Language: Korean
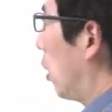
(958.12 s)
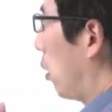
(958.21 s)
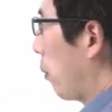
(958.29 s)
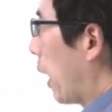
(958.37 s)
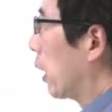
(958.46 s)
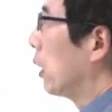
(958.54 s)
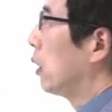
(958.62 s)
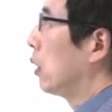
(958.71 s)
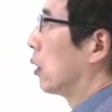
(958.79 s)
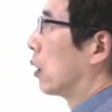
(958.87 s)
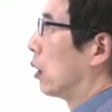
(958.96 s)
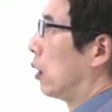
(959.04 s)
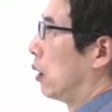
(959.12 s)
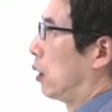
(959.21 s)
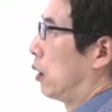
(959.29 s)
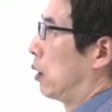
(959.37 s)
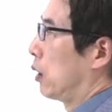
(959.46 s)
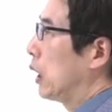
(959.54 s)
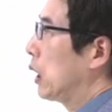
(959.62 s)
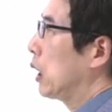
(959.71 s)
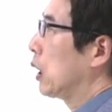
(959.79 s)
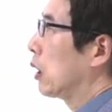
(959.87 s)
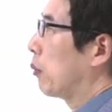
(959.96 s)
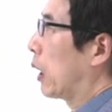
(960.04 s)
어, 빠른 어,
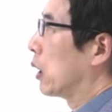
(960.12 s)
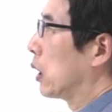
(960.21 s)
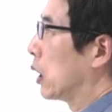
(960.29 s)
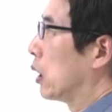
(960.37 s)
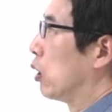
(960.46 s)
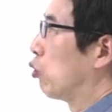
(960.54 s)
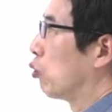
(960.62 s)
히팅 방식이 이제